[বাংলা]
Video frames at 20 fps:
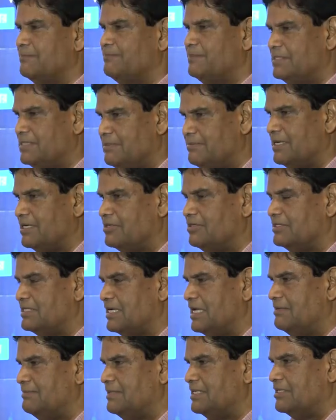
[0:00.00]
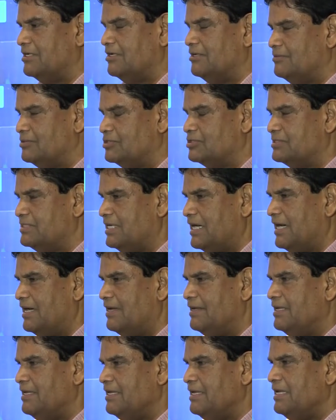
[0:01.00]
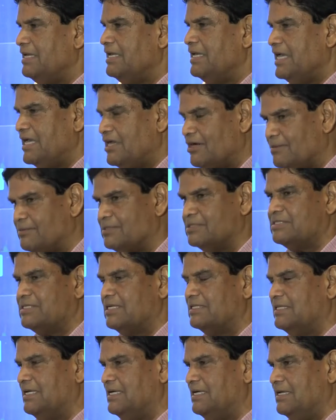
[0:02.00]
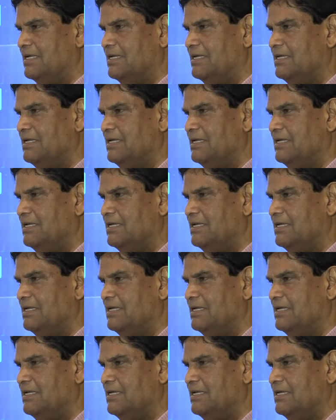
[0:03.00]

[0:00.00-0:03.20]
সারা পৃথিবী এখন টালমাটাল অবস্থা এই অবস্থাতে